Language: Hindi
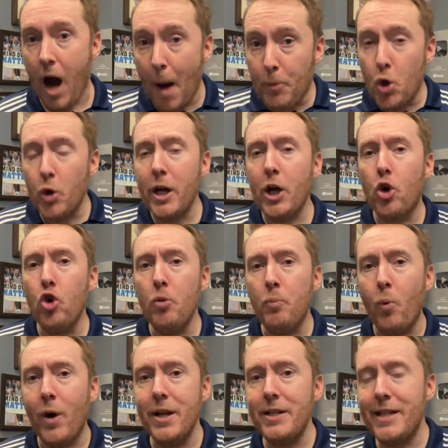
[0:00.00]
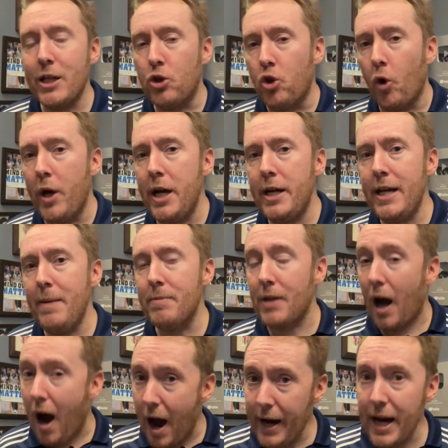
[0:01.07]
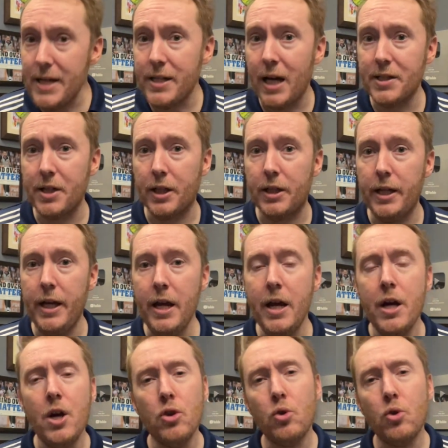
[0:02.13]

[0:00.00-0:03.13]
अब क्योंकि ग्रुप वन से दो ही टीम्स आगे जा सकती हैं